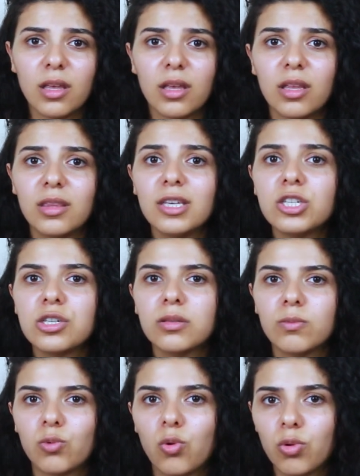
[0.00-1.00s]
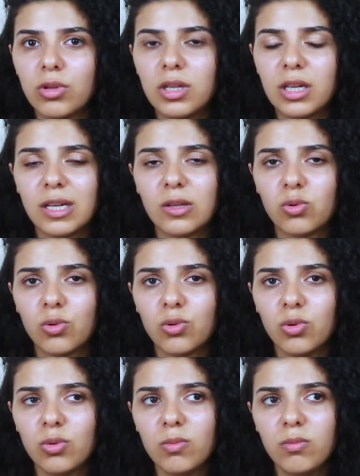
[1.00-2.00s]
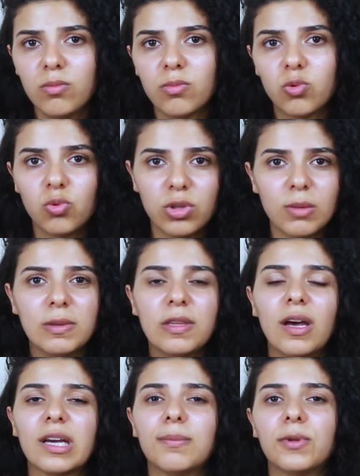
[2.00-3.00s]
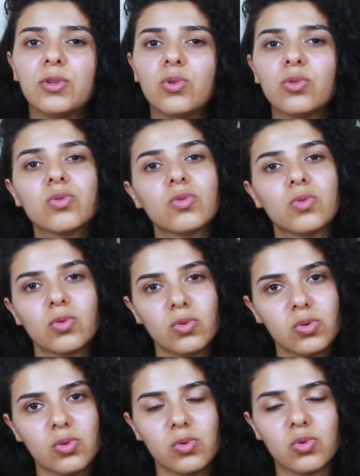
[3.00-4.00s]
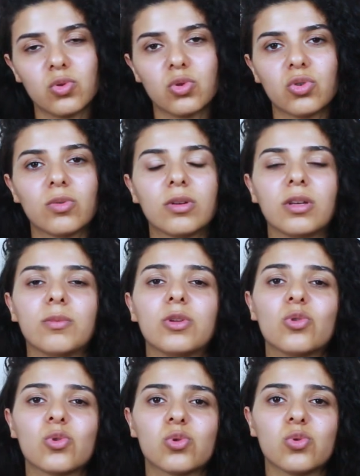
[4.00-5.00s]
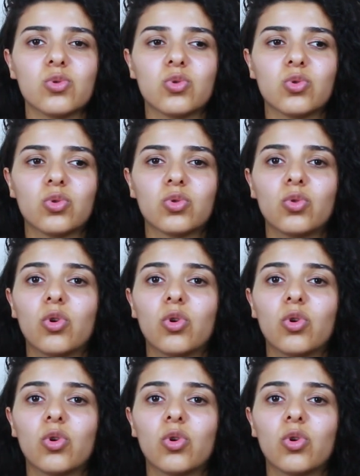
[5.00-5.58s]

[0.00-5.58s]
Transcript: E, niçin bu konuyla ilgili doluyum? Gündemi takip ediyorsunuzdur, e, biliyorsunuzdur.